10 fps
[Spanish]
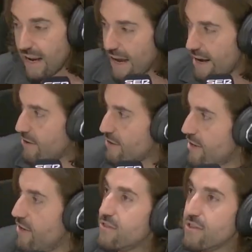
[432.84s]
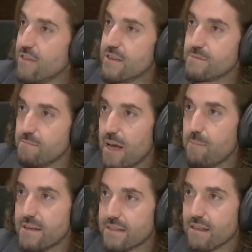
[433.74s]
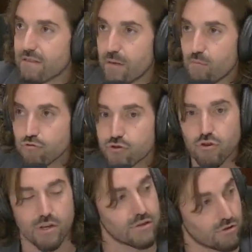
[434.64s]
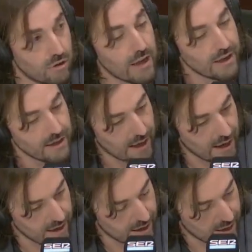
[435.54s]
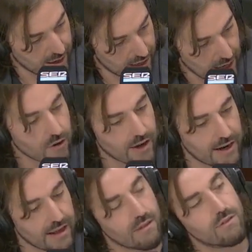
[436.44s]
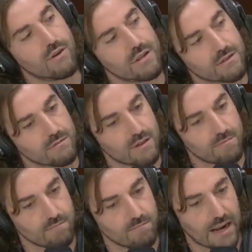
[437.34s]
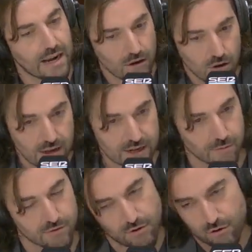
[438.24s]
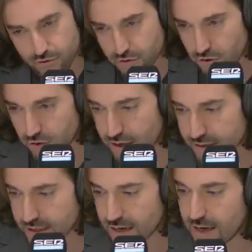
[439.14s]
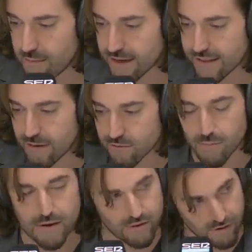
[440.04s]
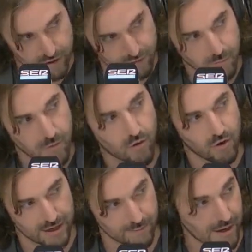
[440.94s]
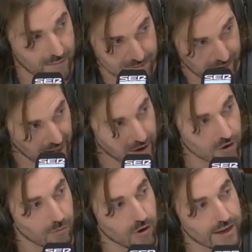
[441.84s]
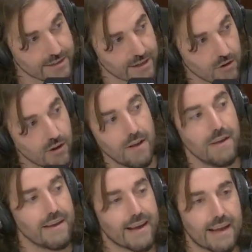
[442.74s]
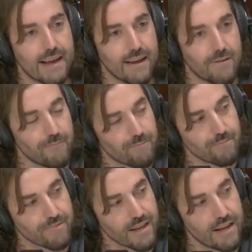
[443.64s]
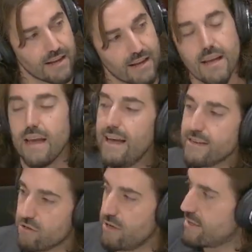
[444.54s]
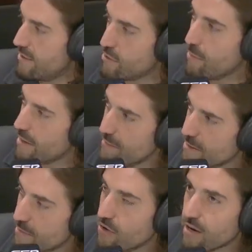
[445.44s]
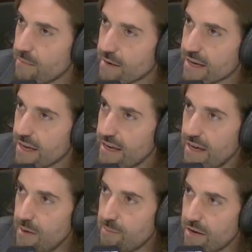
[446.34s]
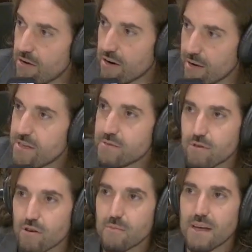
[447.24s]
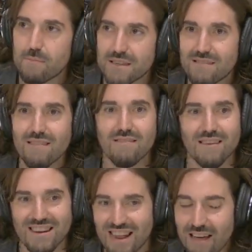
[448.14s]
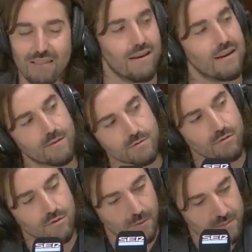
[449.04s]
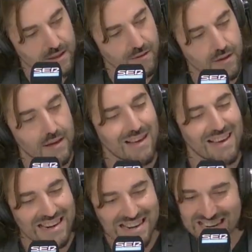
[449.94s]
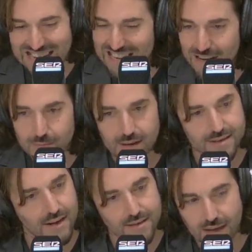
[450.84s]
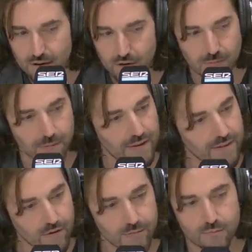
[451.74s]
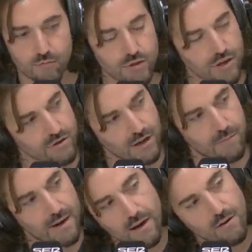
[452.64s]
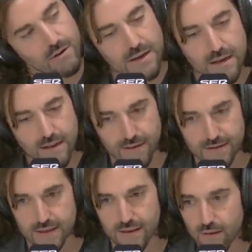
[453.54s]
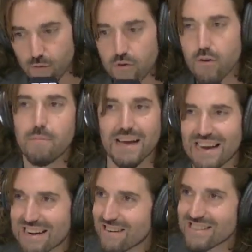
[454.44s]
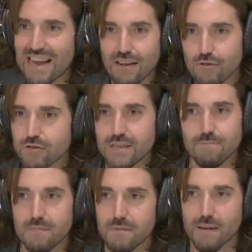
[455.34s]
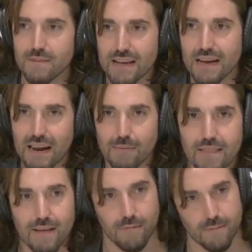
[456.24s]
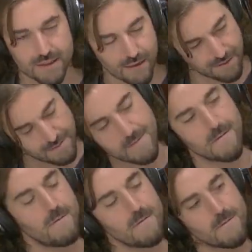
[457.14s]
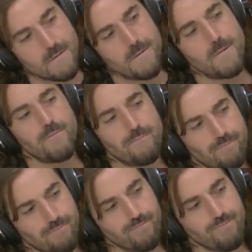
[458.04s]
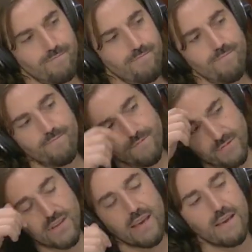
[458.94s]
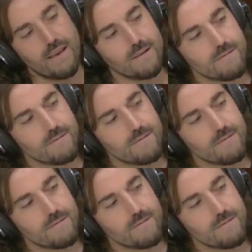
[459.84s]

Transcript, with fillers: Claro, tío. Entonces me apetece mucho eso. Eh, claro que haré canciones melancólicas, pues yo lo soy. Este clima que tenemos en Barcelona es un poco. El, para mí es verano como gallego. Claro, y esto que llueve y hace frío. Eso es. Esto para mí es el mejor clima que hay. Pero ahora mismo no me apetece nada. En absoluto me apetece reírme y saltar con mi banda, con mis músicos en el Palau el 17 de junio y pegar saltos y reivindicar la vida. Me apetece. Citabas a tus padres, Teresa y Andrés. Eh,